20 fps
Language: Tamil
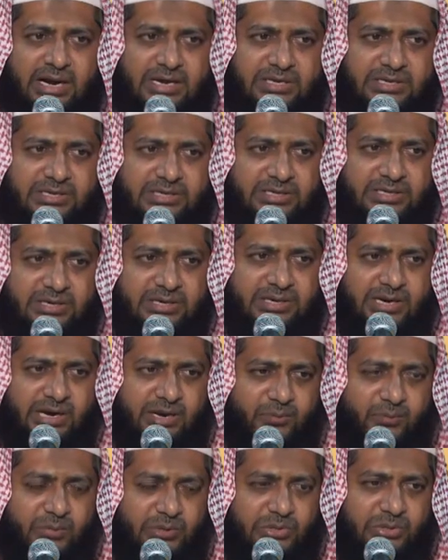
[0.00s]
கற்று
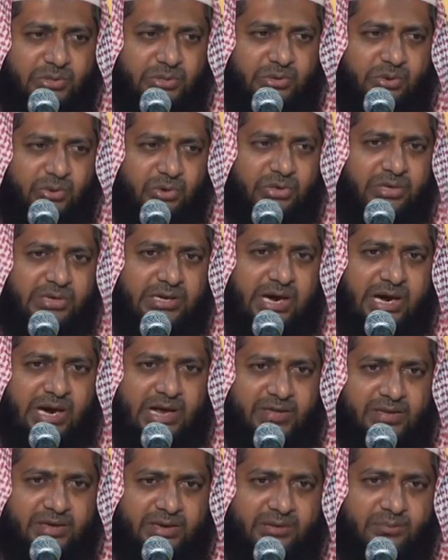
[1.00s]
கற்பித்து கொண்டு
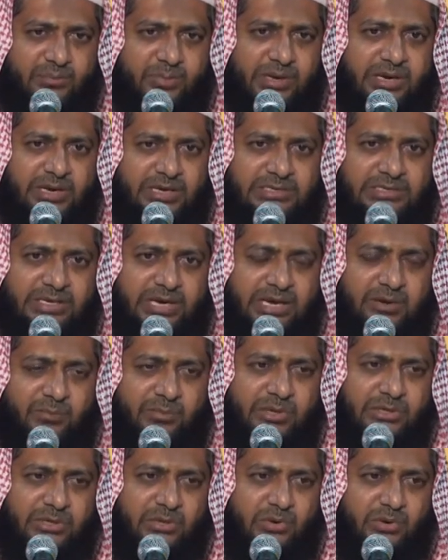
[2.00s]
அதன்படி
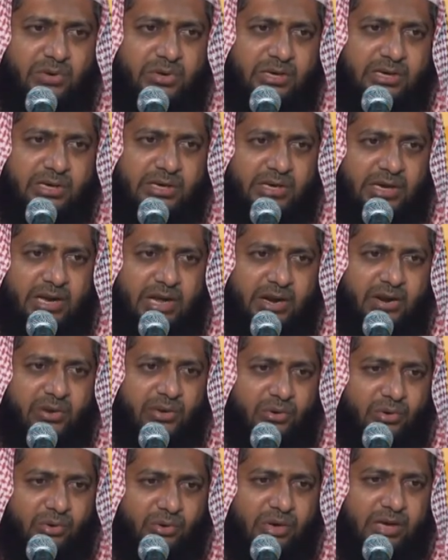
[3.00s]
செயல்பட்டு
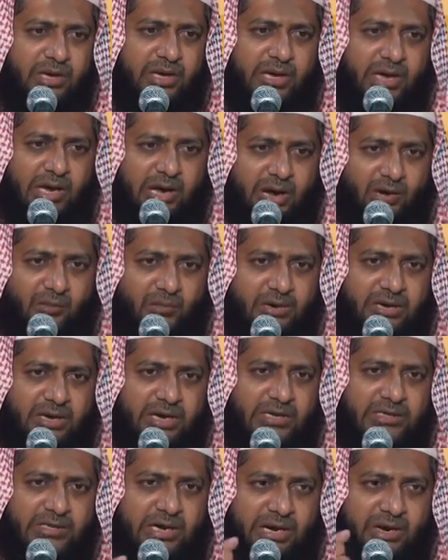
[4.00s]
கொண்டிருக்கிறார்களோ
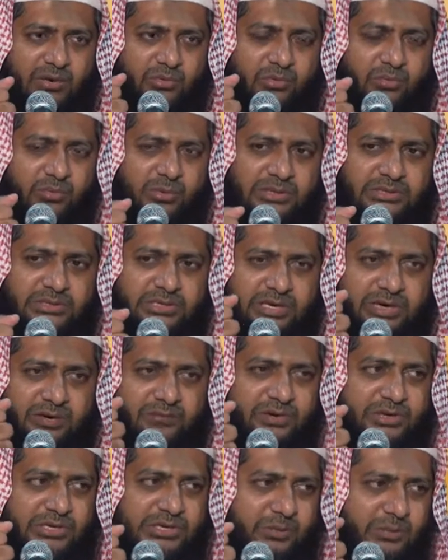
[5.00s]
அவர்கள்தான் உம்மத்திலே
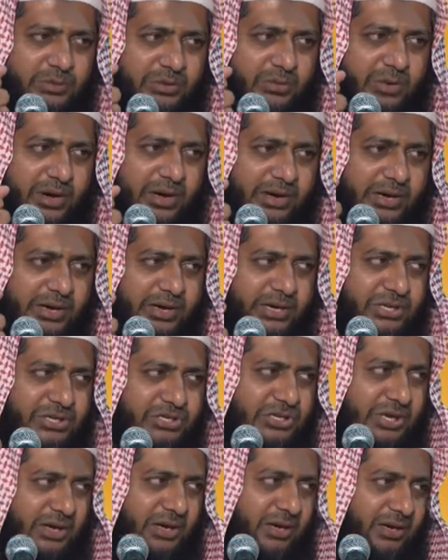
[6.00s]
வெற்றி பெறுவார்கள்
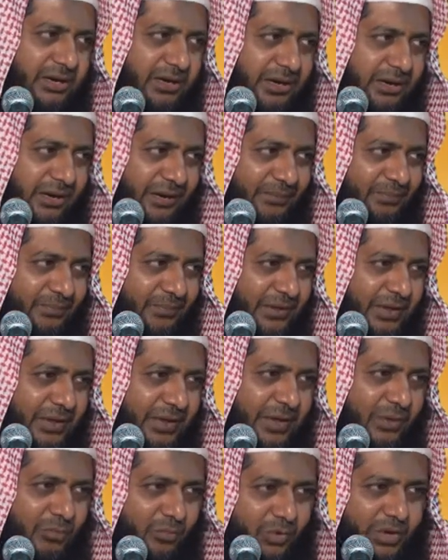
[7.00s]
இன்ஷா அல்லா
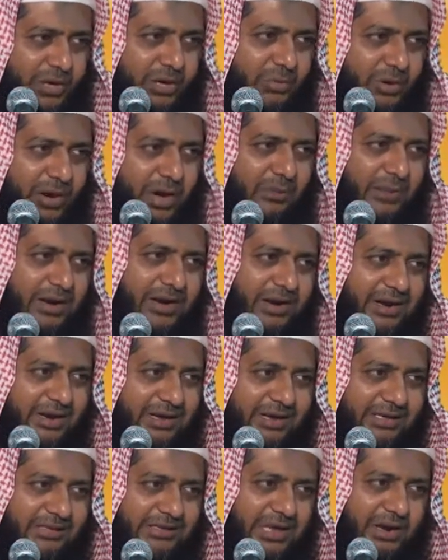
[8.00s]
முடிவு
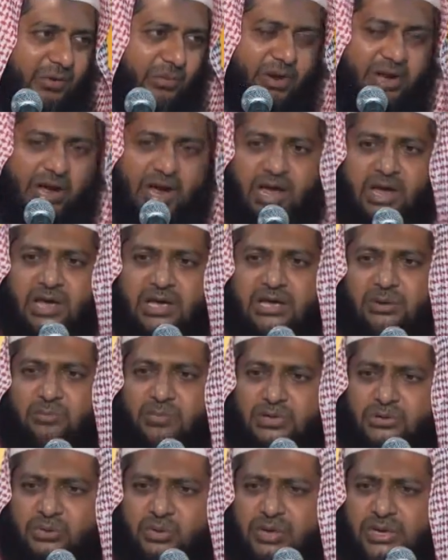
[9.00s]
அவர்களுக்கு தான் ஒரு
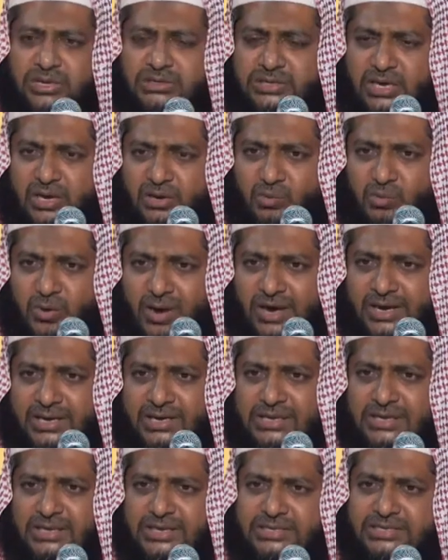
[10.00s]
ஆக்கிபத்துள்ளி தக்குவா
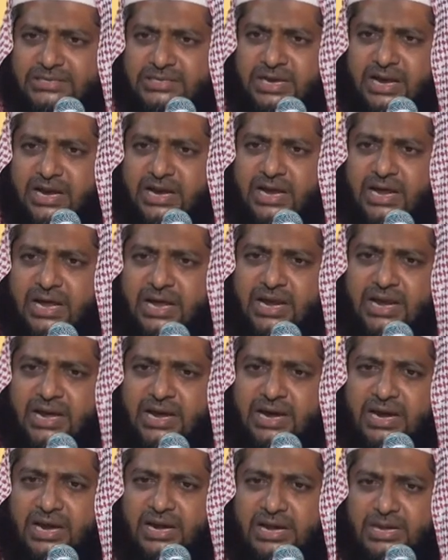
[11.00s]
சில
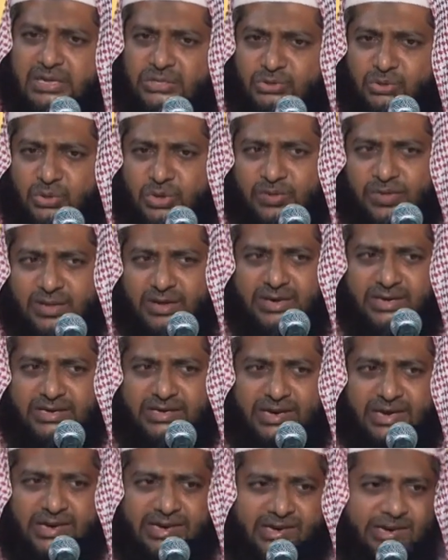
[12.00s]
நேரங்களில்
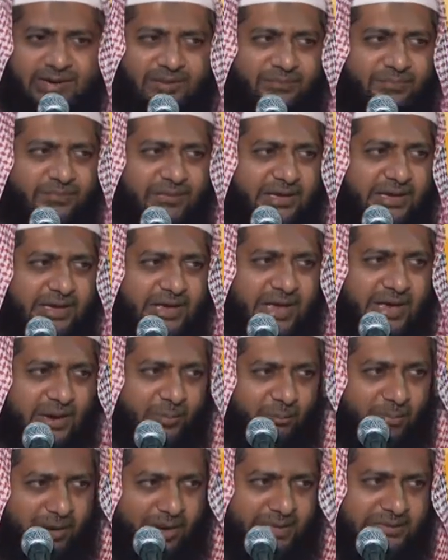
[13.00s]
சோதனைக்காக
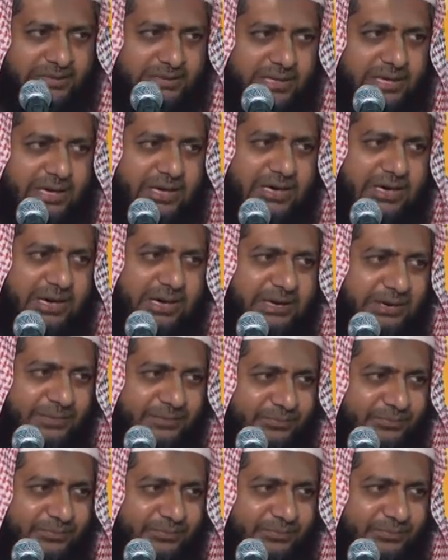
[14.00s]
பாத்திலுக்கு